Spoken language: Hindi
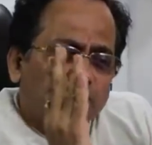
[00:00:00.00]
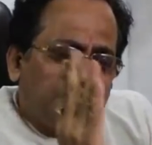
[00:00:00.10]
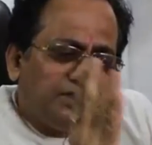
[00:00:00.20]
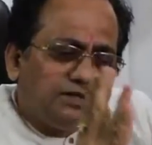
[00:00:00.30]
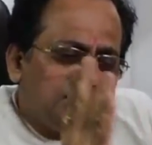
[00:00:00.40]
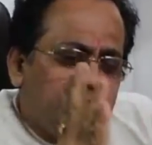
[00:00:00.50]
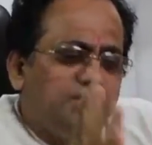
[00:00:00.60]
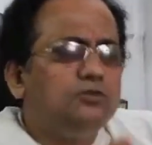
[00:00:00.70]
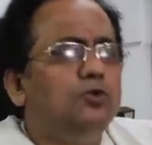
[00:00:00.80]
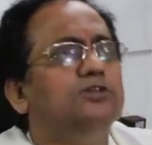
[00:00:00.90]
पंद्रह से
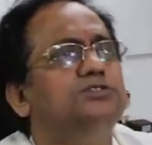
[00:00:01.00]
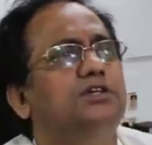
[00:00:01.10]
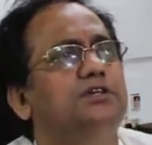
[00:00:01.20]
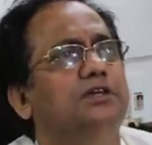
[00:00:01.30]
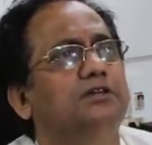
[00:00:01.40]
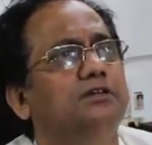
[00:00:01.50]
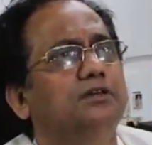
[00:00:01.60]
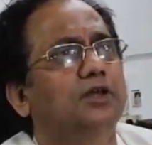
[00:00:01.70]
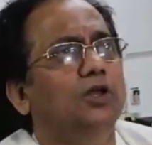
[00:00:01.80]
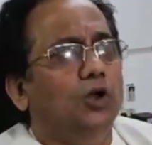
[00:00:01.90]
बीस लोग ही चाहिए
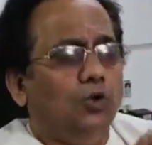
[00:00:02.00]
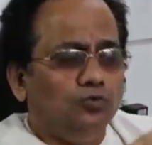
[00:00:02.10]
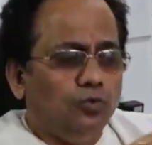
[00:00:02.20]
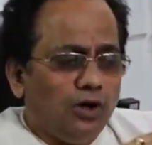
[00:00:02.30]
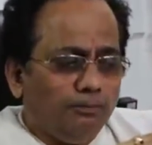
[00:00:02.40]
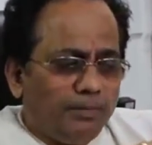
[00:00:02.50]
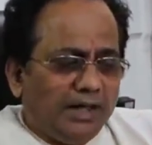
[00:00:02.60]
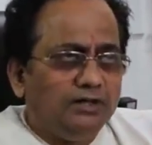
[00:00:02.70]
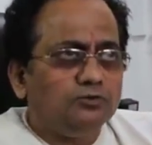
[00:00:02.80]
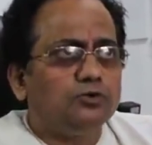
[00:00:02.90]
वो हम
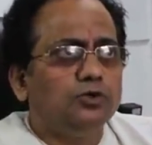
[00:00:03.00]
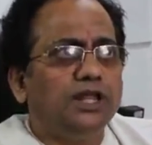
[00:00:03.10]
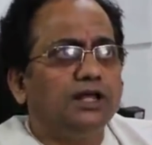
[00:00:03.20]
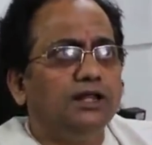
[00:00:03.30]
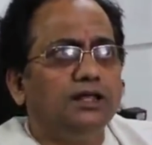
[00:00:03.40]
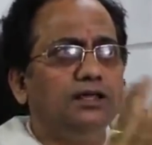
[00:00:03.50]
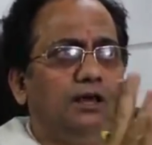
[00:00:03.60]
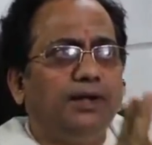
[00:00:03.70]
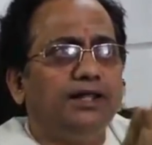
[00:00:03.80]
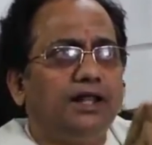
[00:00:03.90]
पहले उसको देख लेंगे कि
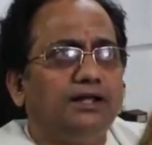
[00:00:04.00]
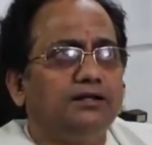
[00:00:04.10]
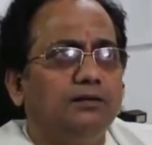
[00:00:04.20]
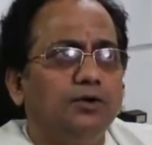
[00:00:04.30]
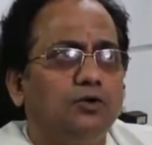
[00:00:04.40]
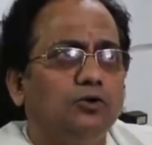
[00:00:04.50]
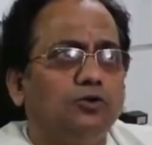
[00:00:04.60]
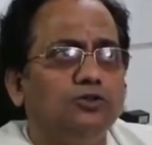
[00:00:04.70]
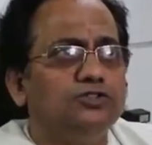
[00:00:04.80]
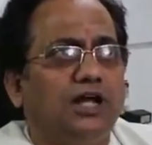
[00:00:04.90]
हमारे कैरेक्टर में कौन
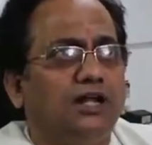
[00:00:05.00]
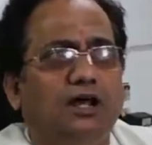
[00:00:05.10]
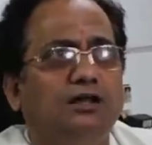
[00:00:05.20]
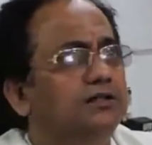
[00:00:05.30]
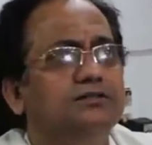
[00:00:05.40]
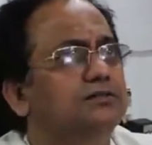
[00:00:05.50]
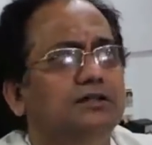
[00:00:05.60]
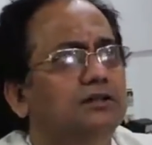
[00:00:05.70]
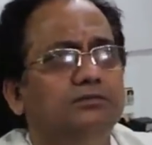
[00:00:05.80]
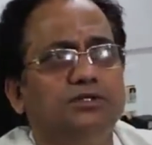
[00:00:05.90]
कौन जा रहा है
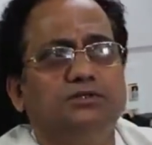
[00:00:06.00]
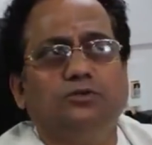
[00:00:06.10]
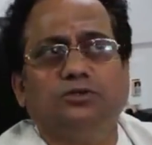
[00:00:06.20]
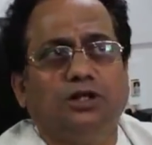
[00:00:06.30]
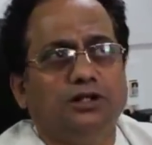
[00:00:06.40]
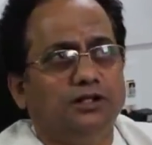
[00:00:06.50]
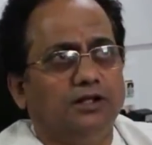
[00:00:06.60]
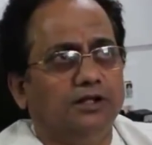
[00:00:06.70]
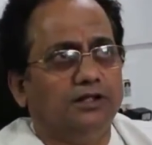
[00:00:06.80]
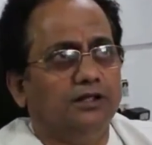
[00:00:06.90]
अननेसेसरी हम किसी को तंग नहीं
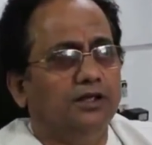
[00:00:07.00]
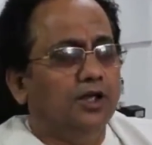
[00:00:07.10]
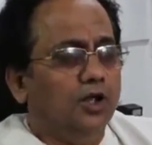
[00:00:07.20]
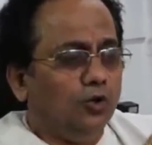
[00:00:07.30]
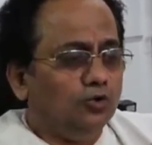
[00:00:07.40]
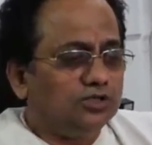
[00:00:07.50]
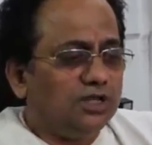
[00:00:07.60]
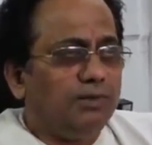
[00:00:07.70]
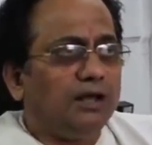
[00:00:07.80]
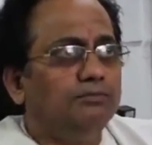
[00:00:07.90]
करेंगे
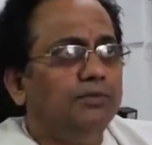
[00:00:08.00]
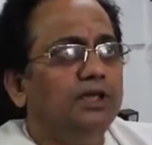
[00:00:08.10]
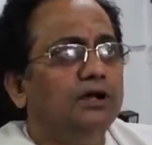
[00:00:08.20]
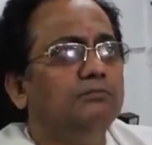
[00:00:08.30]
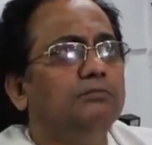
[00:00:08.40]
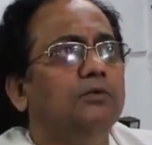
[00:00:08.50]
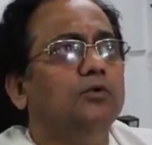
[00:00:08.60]
उसके बाद में हम